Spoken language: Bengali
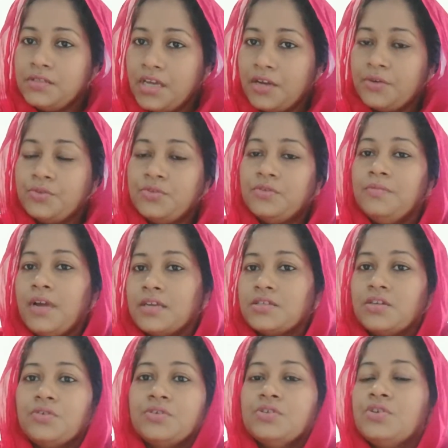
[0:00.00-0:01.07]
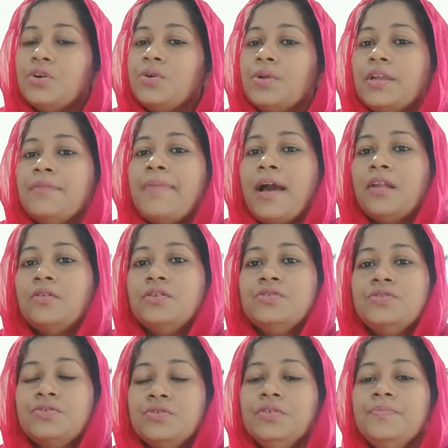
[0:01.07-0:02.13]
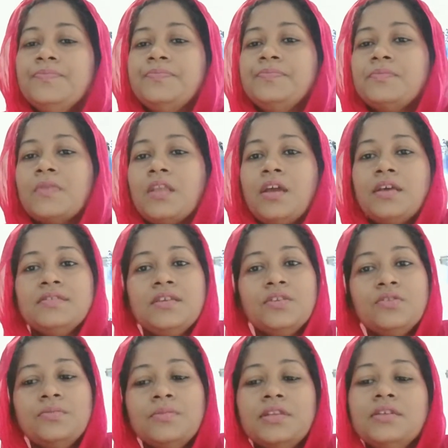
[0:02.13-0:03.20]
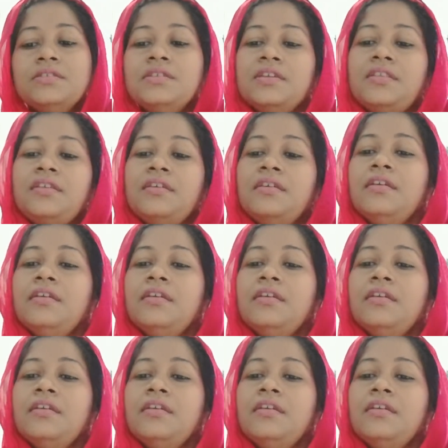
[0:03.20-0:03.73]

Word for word: স্বাগতম আশা করি সকলেই ভালো আছো আজকে তোমাদের সাথে